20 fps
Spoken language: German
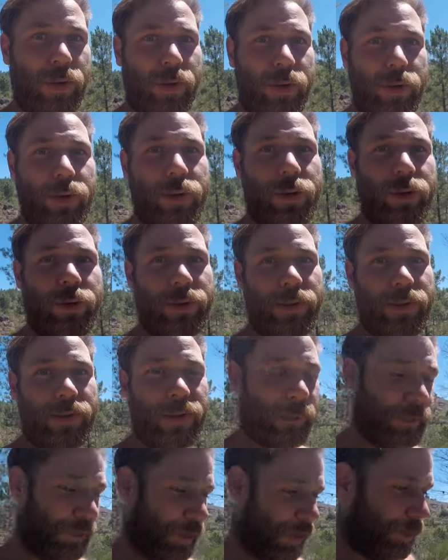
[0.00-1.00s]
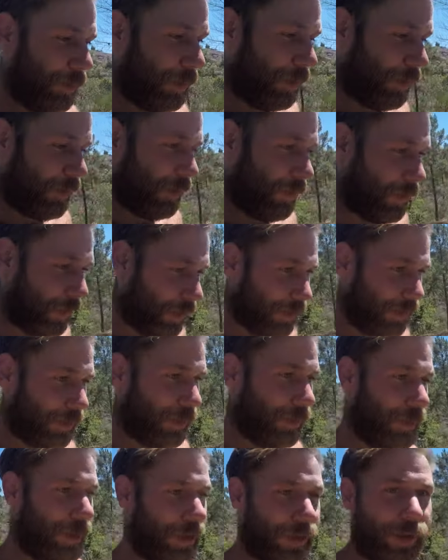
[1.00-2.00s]
Und Samstag bzw.
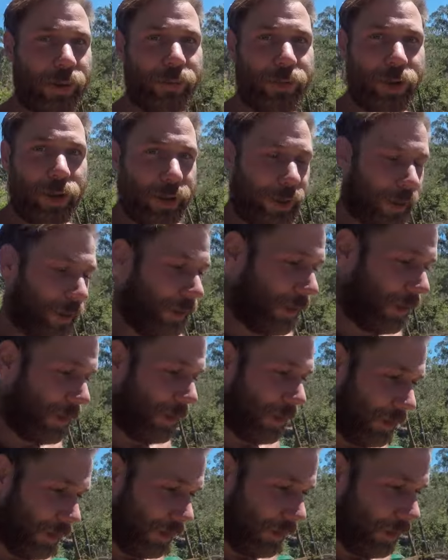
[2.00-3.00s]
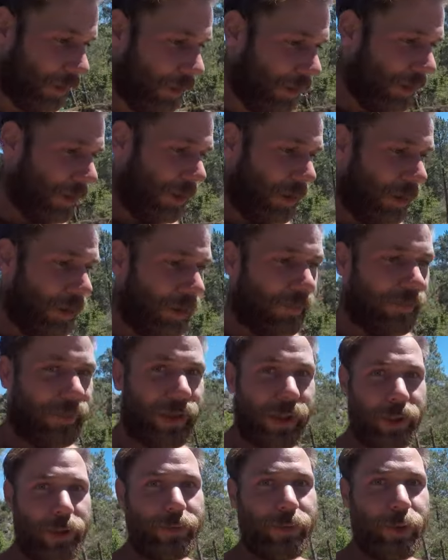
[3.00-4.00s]
sonntags am Wochenende dann,
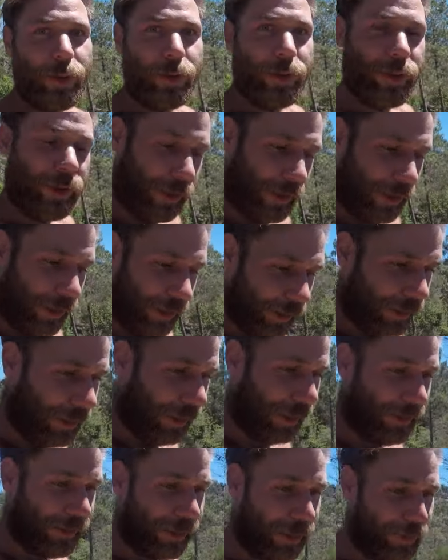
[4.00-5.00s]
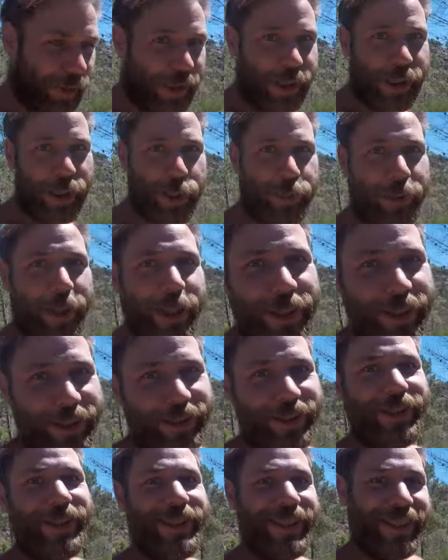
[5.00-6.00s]
wie gewohnt, lasse ich Bilder sprechen.